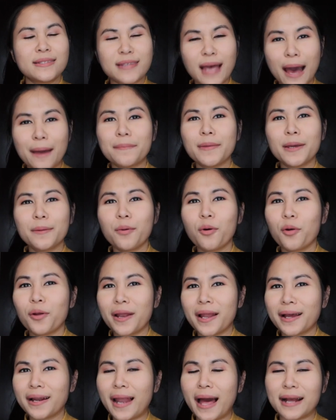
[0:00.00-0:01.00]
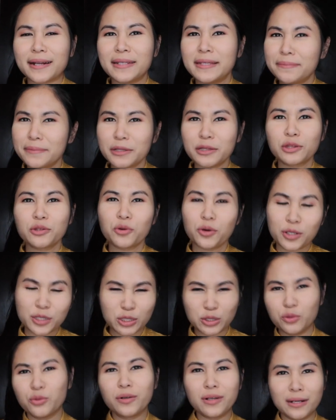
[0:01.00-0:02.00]
สามเหตุผลหลักๆที่เป็นตัว
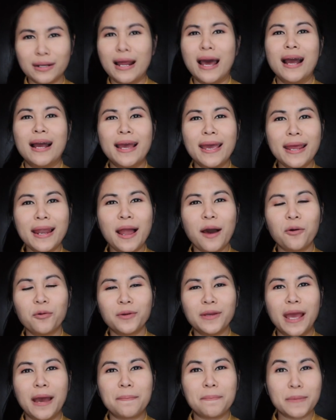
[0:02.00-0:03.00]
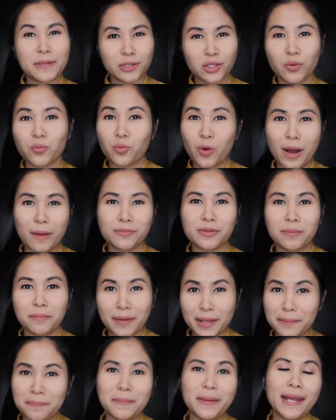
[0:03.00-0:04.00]
ฉุดรั้งให้เราเนี่ยประสบความ
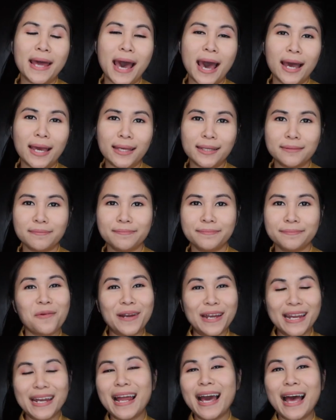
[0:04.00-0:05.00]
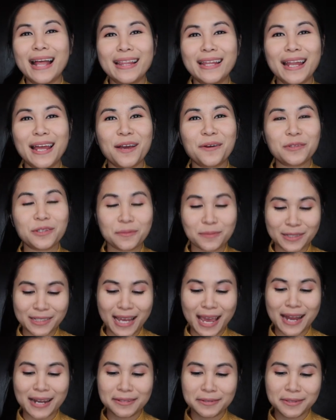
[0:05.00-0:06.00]
สำเร็จไม่ได้ วันนี้นะคะตีน่าก็จะมา
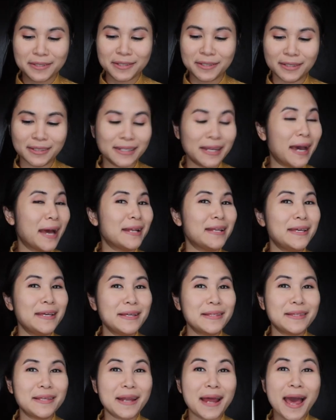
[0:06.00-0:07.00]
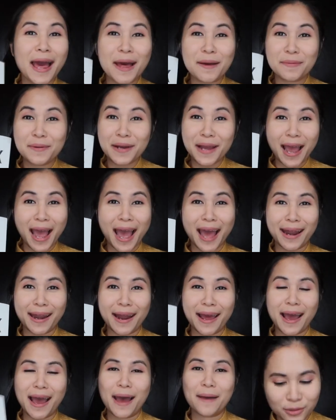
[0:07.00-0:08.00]
แชร์หนังสือนะคะที่ตีน่าเพิ่งอ่าน
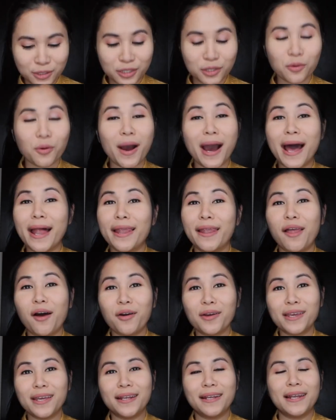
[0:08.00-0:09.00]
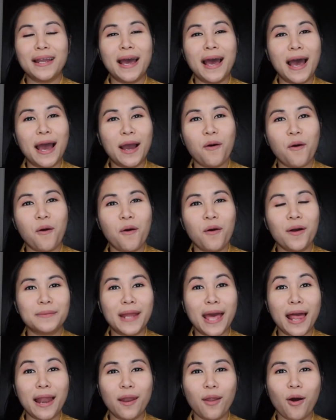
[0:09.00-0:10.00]
นะคะชื่อว่า Unlock It นะคะของ
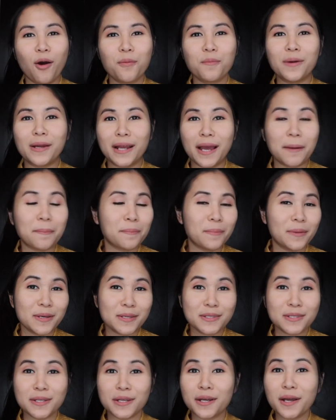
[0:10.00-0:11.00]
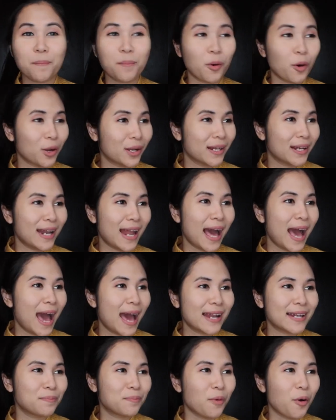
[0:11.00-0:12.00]
แดนล็อกเหมือนกับหนังสือปลดร
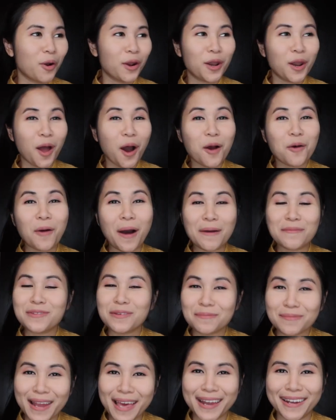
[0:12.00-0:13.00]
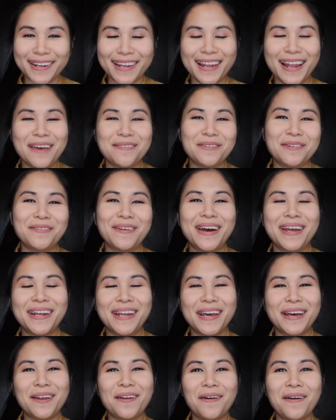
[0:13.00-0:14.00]
หัสปลดล็อกความสำเร็จอะไรประมาณ
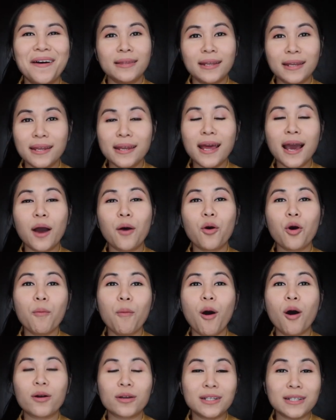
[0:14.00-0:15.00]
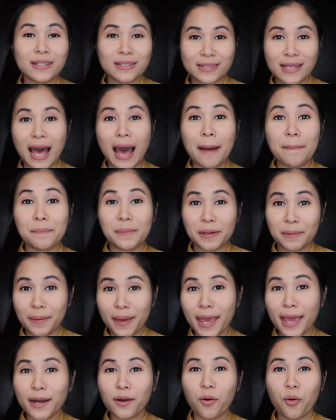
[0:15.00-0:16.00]
เนี้ยเนาะทีนี้เนี่ยเขาก็บอกถึง3 ประ
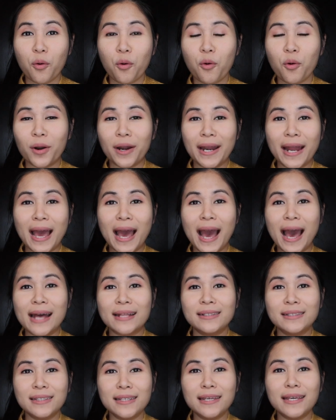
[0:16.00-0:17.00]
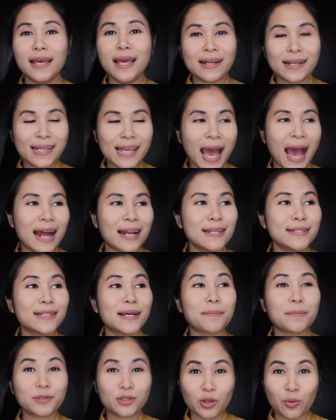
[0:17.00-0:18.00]
เภทของคนนะคะที่อยากที่
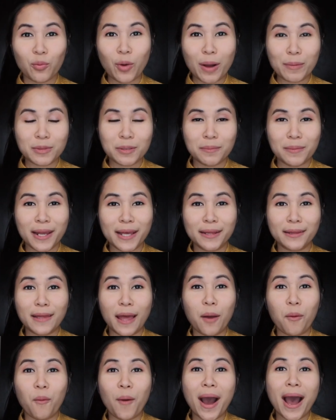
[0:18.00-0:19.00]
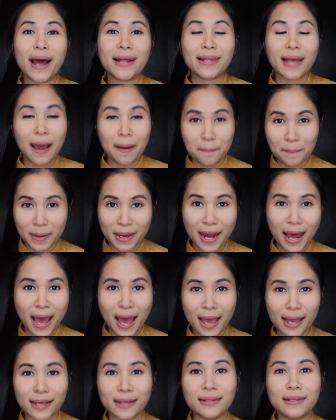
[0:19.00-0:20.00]
จะประสบความสำเร็จแต่ว่าทำไม่
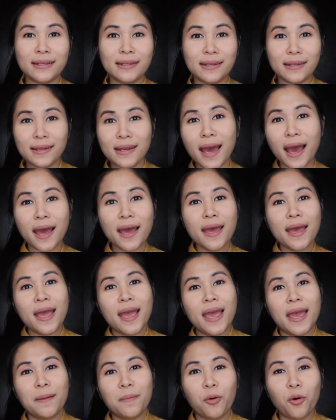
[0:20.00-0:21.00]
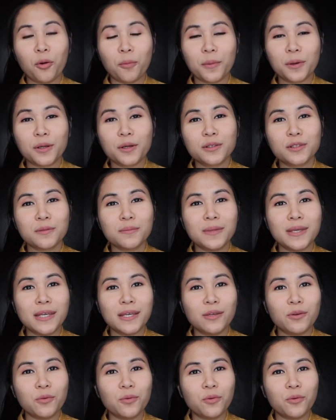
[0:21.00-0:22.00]
ได้ ทีนี้เนี่ยเหตุผลมันก็จะมี
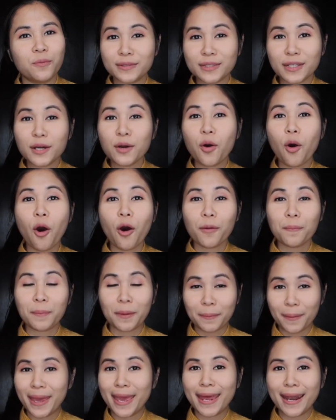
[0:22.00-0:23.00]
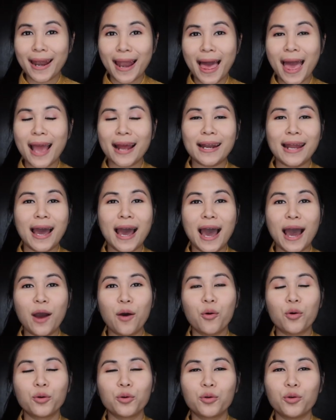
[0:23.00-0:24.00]
อยู่ ซึ่งคนประเภทแรกนะคะ
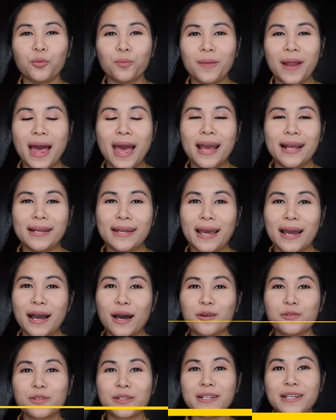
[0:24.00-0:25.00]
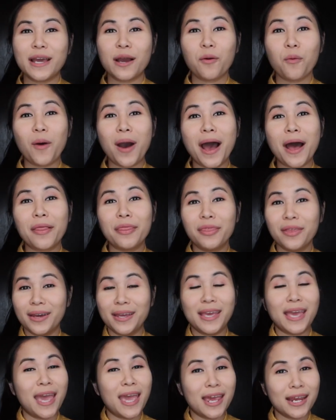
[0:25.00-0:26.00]
คนกลุ่มแรกเนี่ยเขาจะเรียกว่า
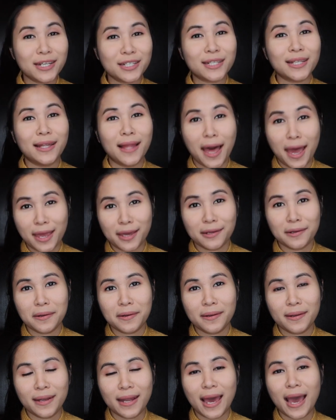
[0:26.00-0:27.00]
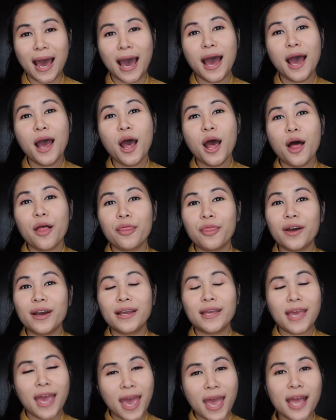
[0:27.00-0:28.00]
the cage lion นะคะ the
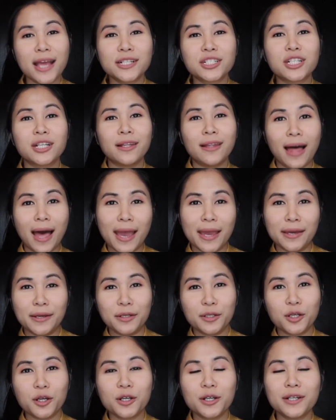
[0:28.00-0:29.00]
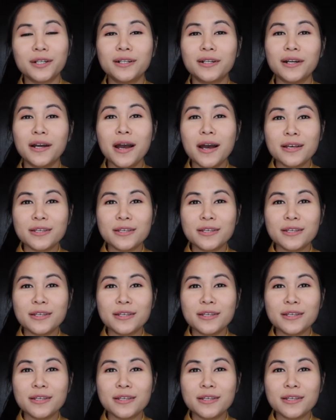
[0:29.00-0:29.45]
cage lion ก็คือ